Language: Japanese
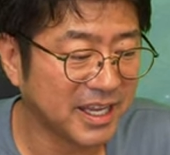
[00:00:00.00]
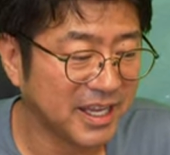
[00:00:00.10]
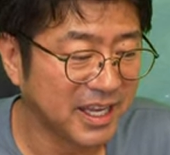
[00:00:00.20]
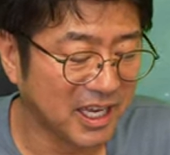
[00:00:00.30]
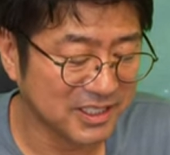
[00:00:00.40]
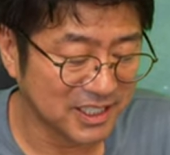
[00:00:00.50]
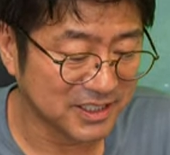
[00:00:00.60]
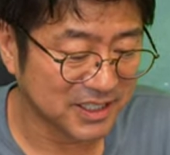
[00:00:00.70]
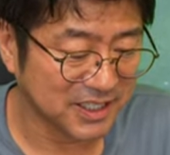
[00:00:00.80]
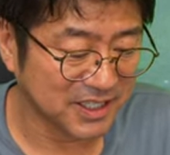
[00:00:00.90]
あぜひ
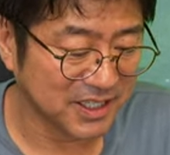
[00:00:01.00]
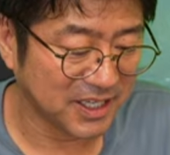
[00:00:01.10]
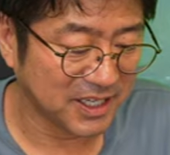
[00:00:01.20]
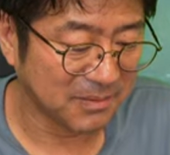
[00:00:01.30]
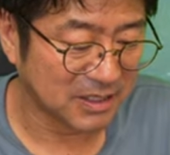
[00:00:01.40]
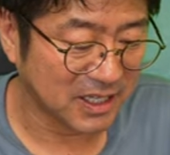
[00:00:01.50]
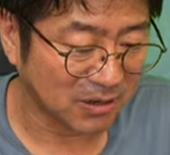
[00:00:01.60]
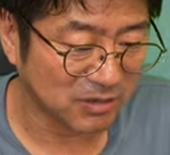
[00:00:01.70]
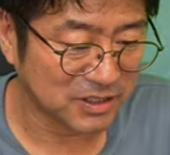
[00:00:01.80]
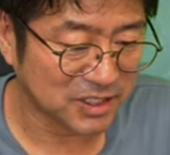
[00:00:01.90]
ぜひ、えー、また
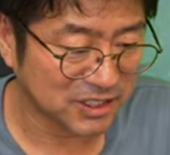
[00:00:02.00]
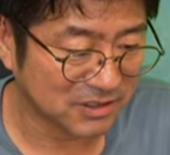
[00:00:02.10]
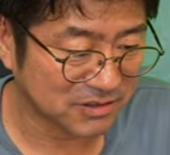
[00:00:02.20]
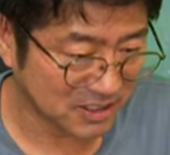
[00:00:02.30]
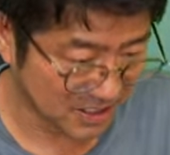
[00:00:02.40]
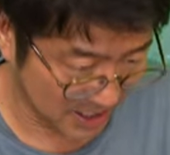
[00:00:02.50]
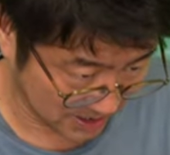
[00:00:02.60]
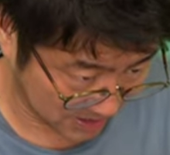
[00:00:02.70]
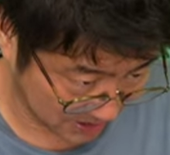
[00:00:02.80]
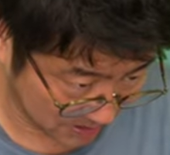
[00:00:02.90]
送ってきてください。
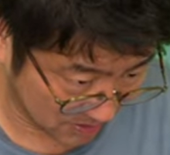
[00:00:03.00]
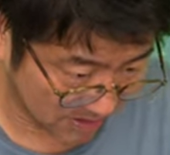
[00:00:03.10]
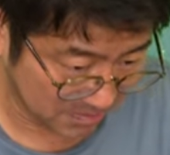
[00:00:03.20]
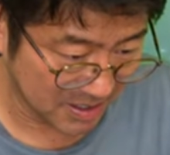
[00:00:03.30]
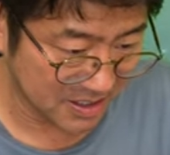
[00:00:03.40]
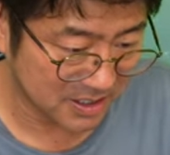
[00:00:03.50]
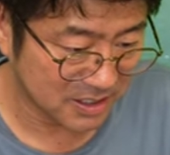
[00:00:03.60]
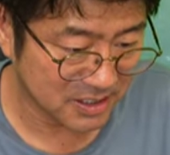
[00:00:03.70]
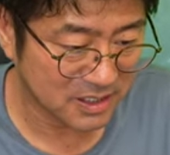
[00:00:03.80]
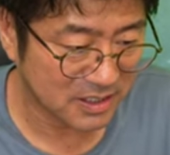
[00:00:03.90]
あと何枚
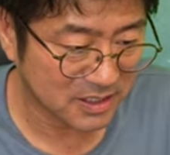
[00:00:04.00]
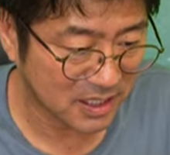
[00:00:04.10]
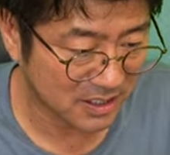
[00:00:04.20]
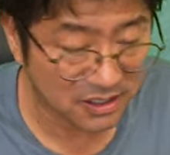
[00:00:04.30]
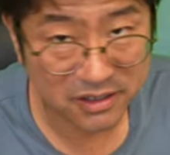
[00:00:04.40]
?1234。